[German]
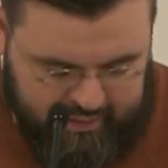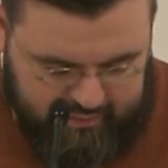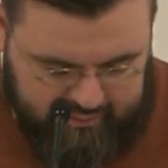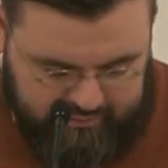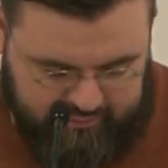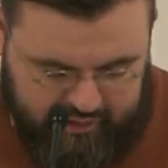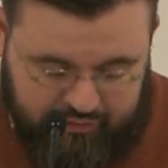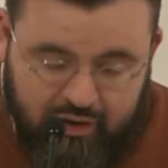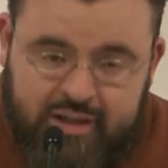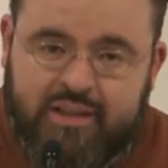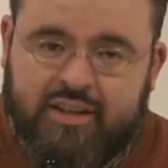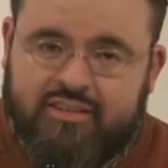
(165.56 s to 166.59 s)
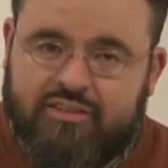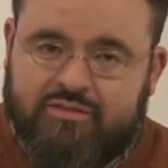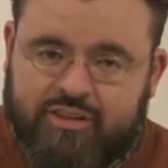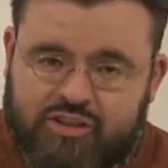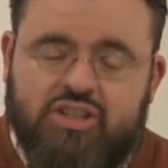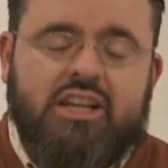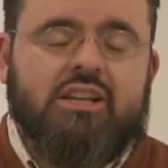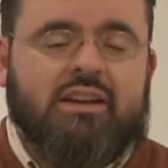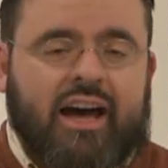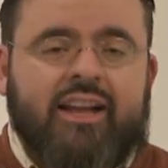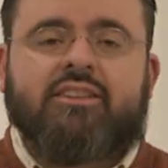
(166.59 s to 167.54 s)
wir wollen das
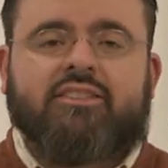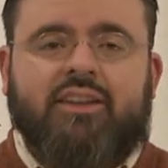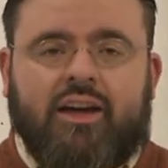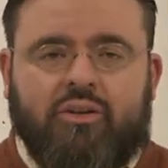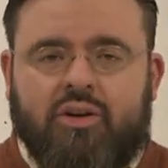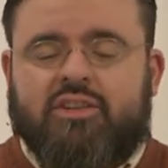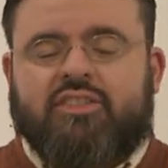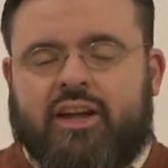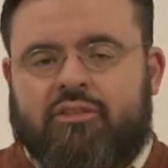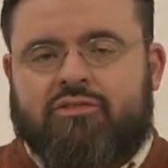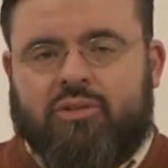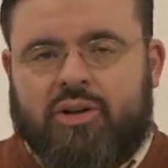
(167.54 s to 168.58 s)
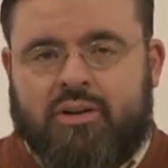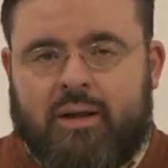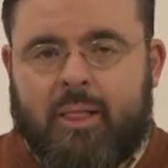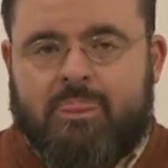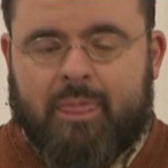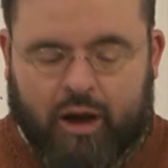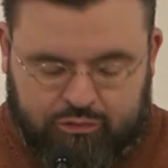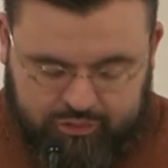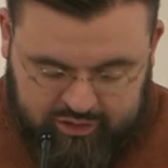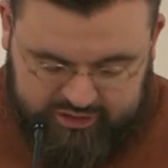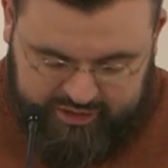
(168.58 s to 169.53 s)
verstehen als Gottes Antwort
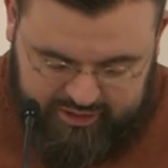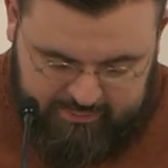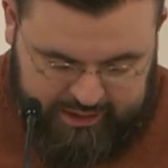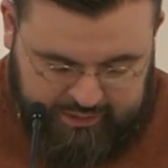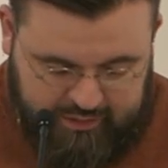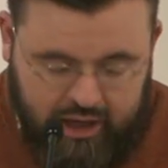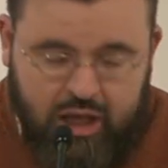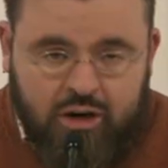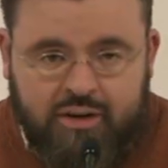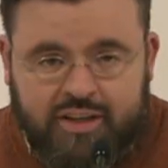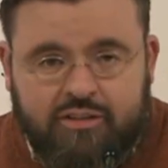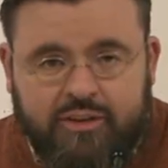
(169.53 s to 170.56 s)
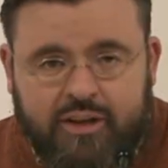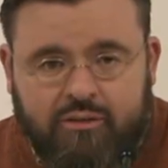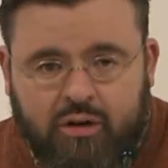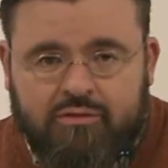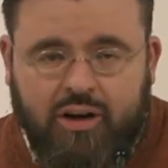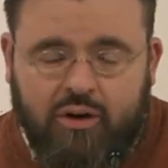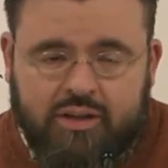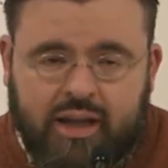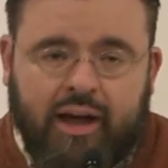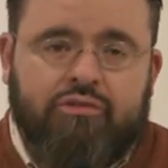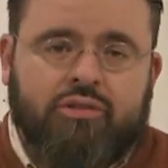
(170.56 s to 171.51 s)
auf unser Gebet. Und deswegen wollen wir auch
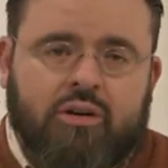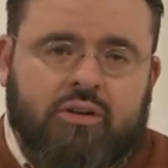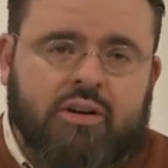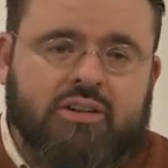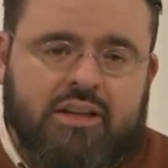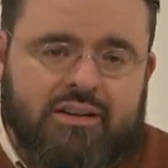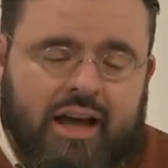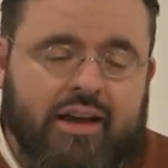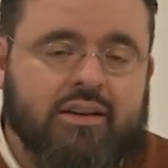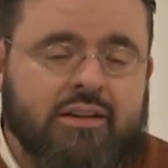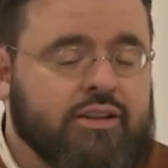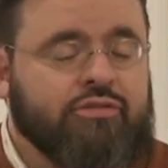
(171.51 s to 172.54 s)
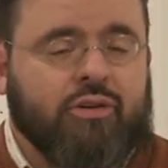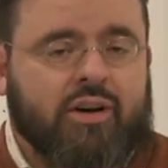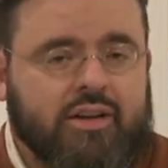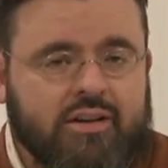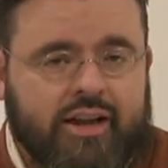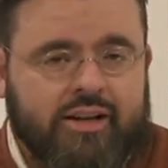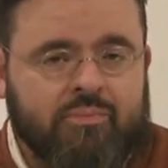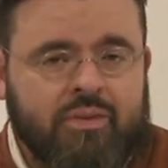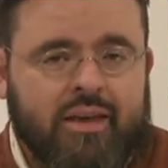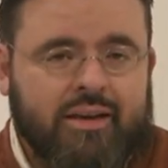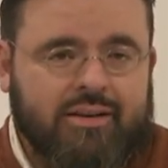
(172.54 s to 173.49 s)
dafür Gott den Dank nicht
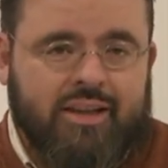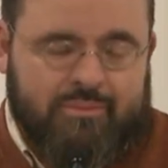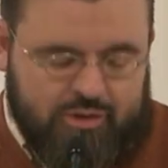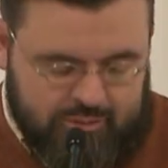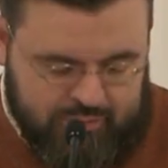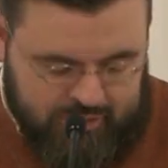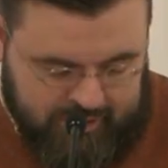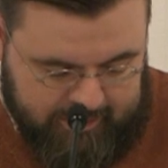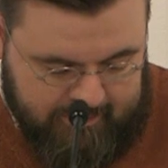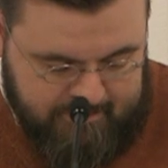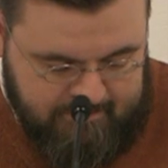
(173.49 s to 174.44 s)
vorenthalten, der ihm gebührt.